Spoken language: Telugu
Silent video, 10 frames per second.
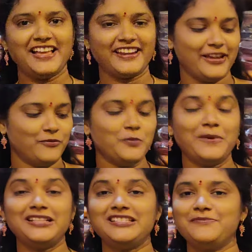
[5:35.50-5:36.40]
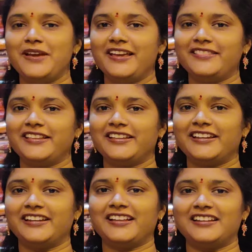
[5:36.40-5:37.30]
ఏమో మంచి మెహందీ గ్రీన్
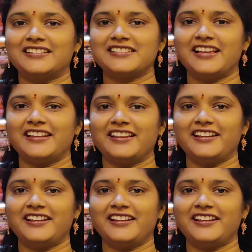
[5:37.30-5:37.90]
కలర్ శారీ అండి